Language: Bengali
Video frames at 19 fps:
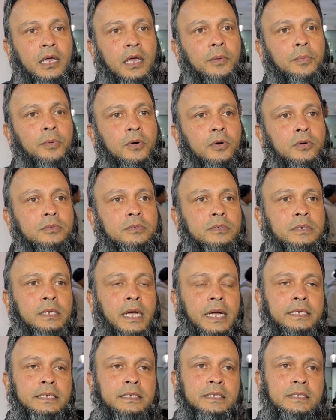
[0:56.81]
এবং
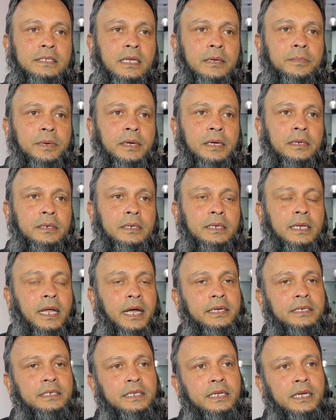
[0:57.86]
নাইনটি সেভেন
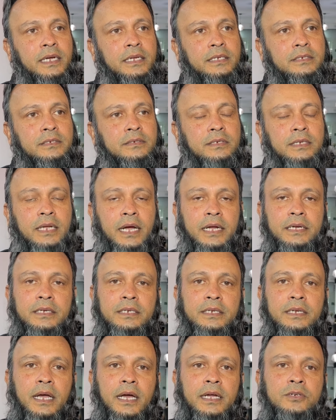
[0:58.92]
নাইনটি এইট নাইনটি
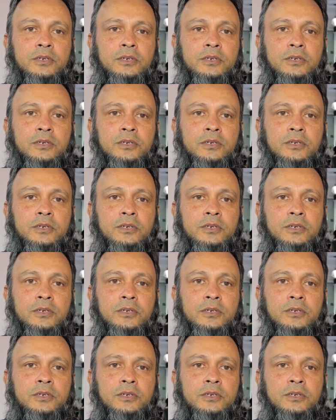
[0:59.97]
নাইন